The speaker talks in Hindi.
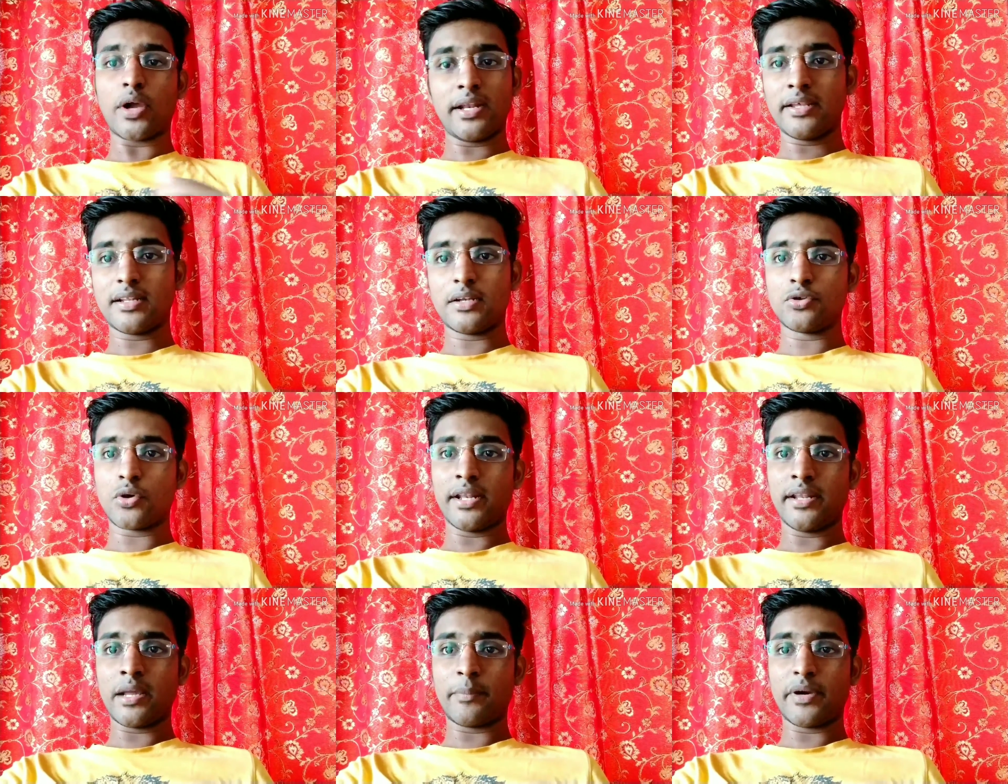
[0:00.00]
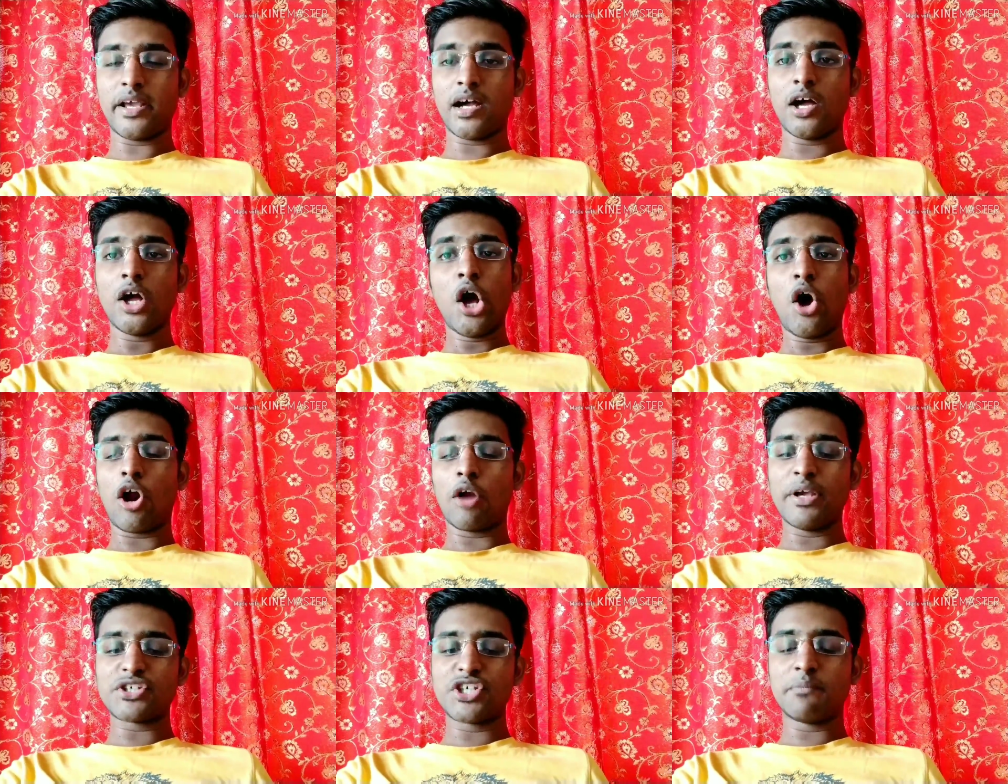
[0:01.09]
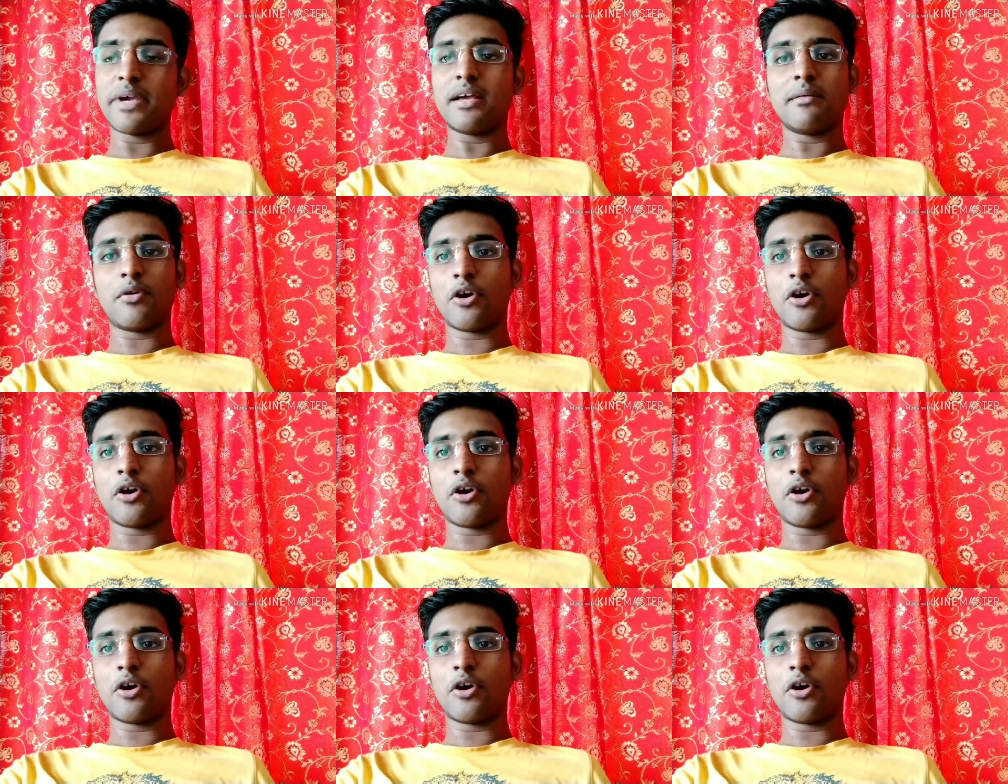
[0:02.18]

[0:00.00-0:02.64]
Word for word: ले, टोकन लेना पड़ेगा और मशीन में और